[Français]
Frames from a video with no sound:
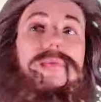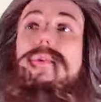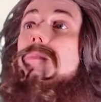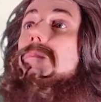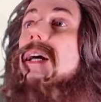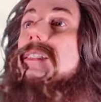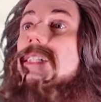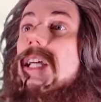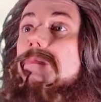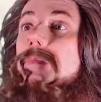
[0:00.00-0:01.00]
Vous
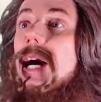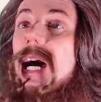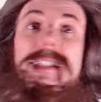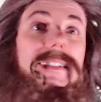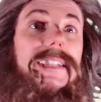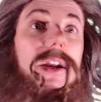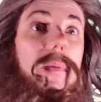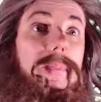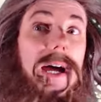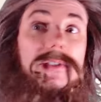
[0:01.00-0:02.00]
passerez pas,
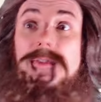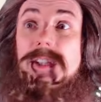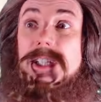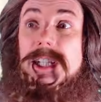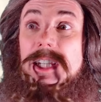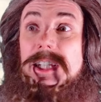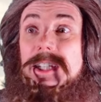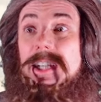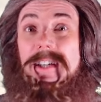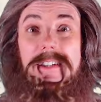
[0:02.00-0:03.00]
salopard de
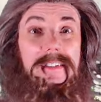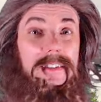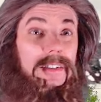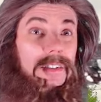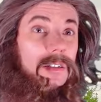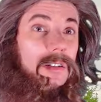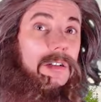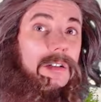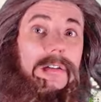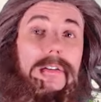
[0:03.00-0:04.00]
vikings
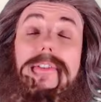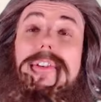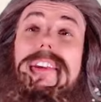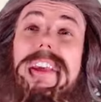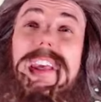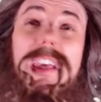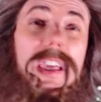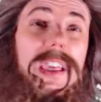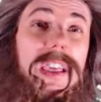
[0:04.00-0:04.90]
Normand De qui